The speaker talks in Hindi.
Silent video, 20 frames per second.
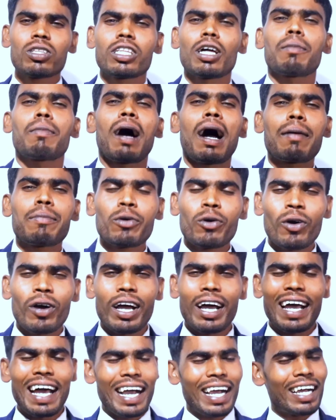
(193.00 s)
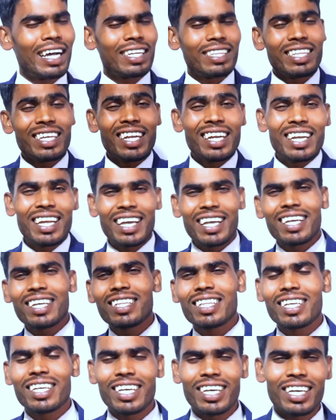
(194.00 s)
तमाम हो गए अगर दिन नहीं
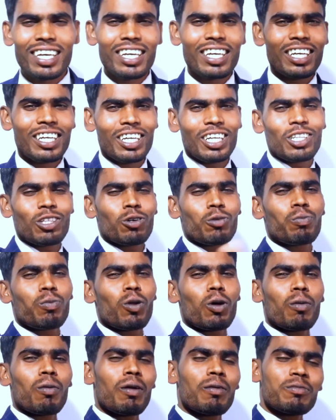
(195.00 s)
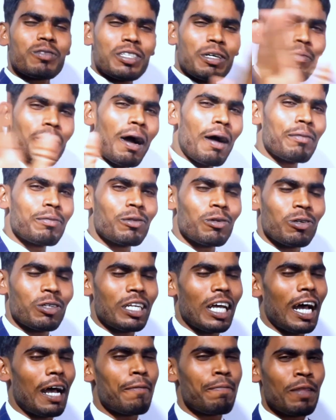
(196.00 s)
दिए तो प्रॉब्लम समाप्त हो
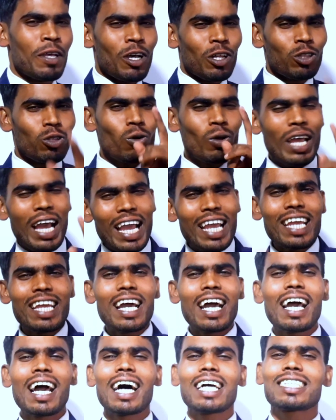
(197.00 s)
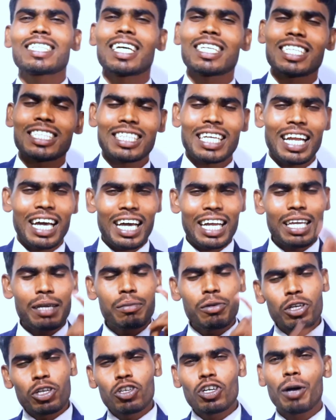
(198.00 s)
जाए तो यही है आज का सेशन अगर ये
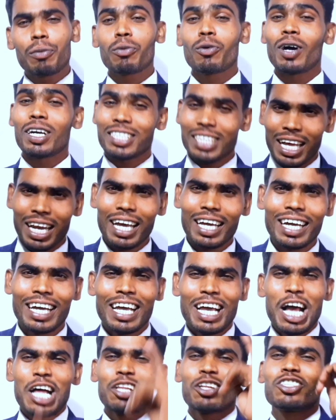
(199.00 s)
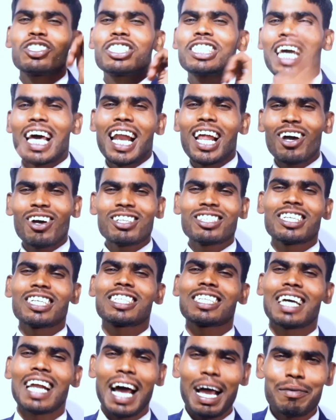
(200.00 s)
वीडियो आपको अच्छा लगे तो चैनल को
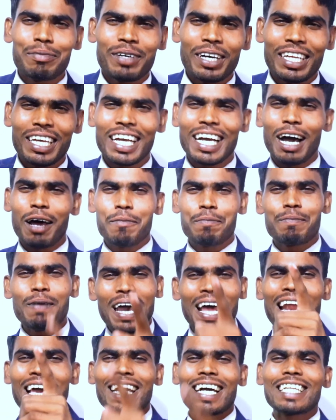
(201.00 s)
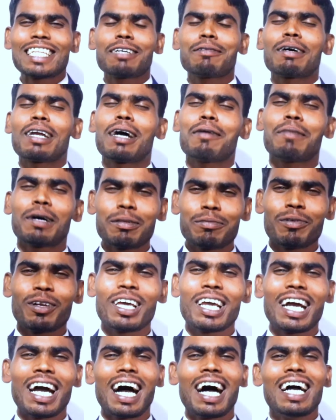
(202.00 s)
सब्सक्राइब करिएगा और बेल आइकन दबाना मत
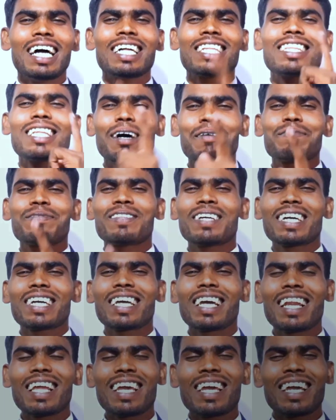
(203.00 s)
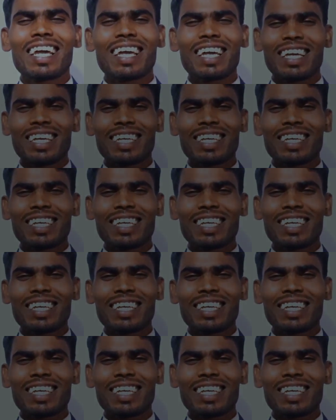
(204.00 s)
भूलिएगा तब तक के लिए